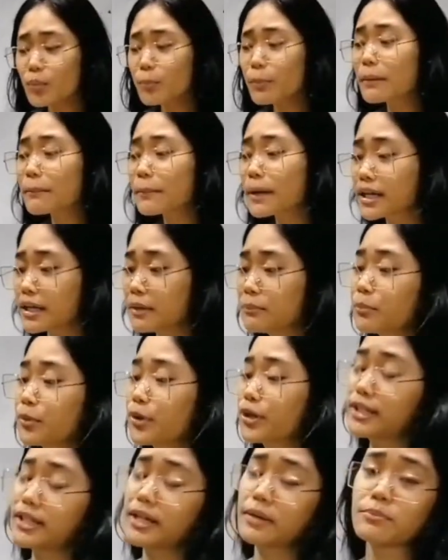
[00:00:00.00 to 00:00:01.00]
upang
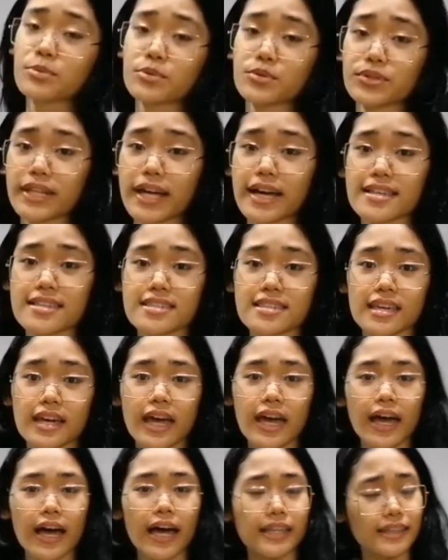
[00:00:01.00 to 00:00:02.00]
mag-import ng
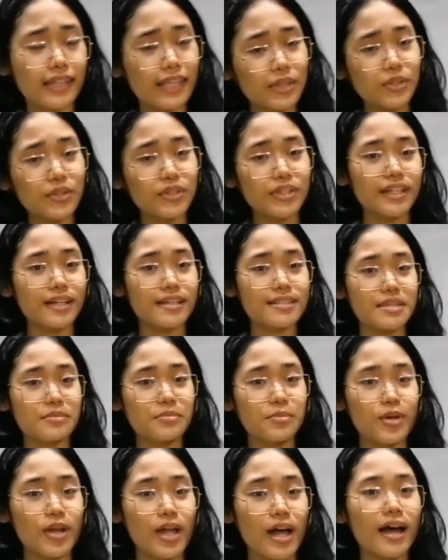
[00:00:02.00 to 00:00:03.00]
putas. At dito na
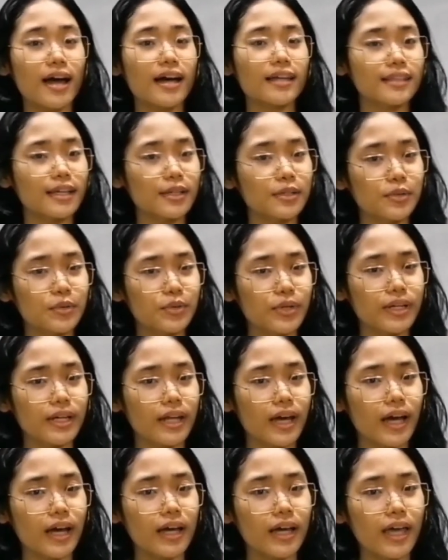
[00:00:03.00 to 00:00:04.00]
nagsimula ang
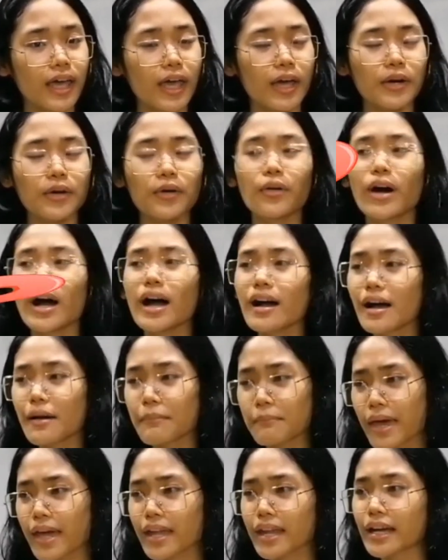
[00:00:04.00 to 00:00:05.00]
katanungan na kung
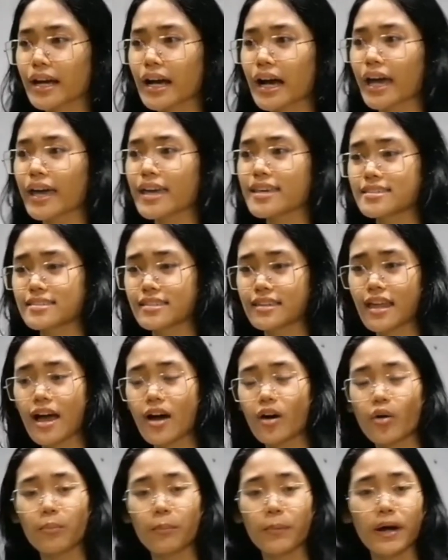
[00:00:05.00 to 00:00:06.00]
ang Amerika ay
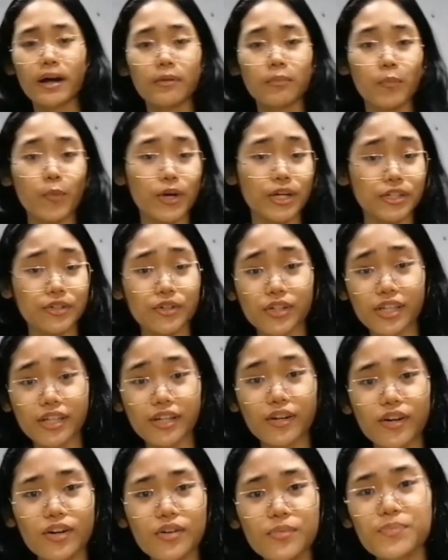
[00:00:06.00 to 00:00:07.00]
sinakop ang Puerto
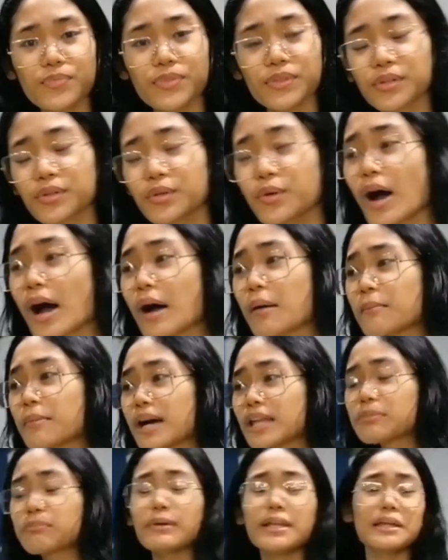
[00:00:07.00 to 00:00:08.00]
Rico,
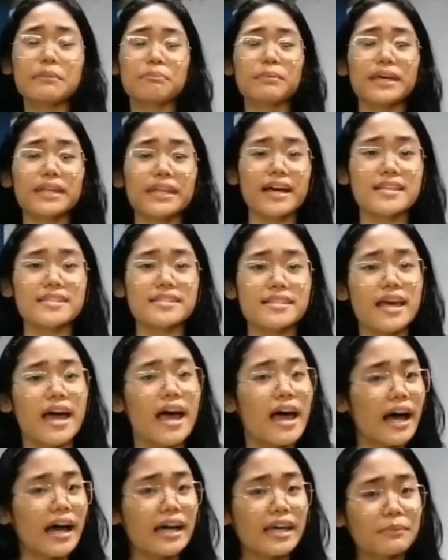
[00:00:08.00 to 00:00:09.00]
Guam at Pilipinas,
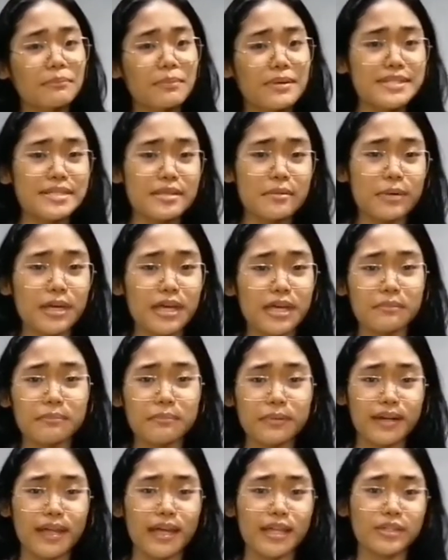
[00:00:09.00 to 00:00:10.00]
ang ibig
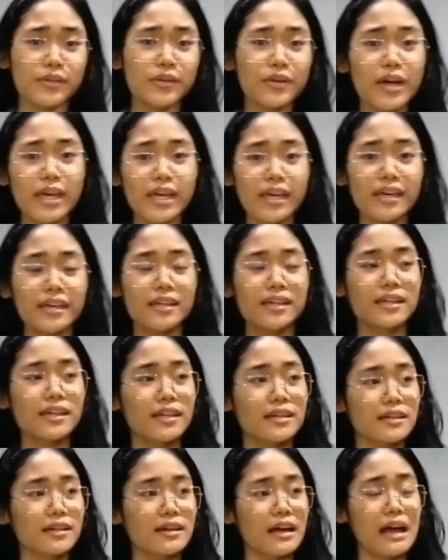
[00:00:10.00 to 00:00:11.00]
sabihin ba neto ay
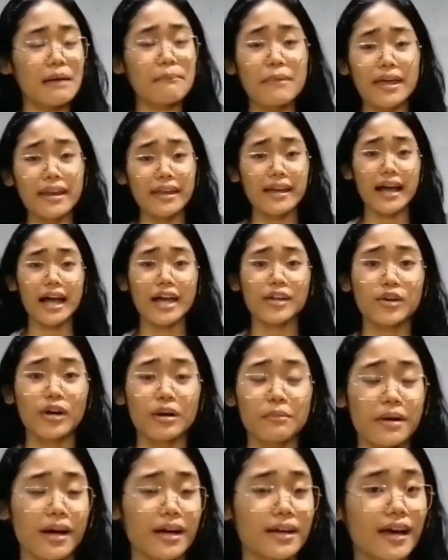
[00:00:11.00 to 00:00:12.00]

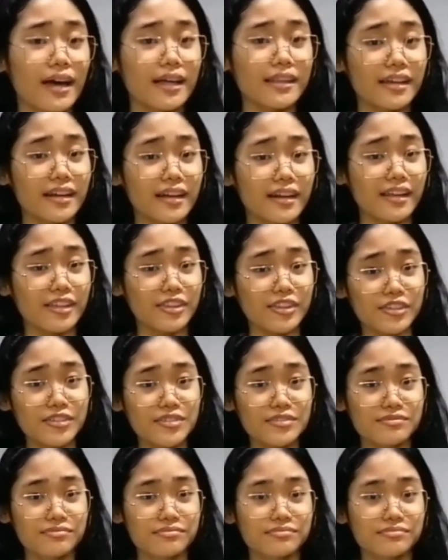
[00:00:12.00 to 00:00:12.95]
Amerikano ang mga nakatira rito?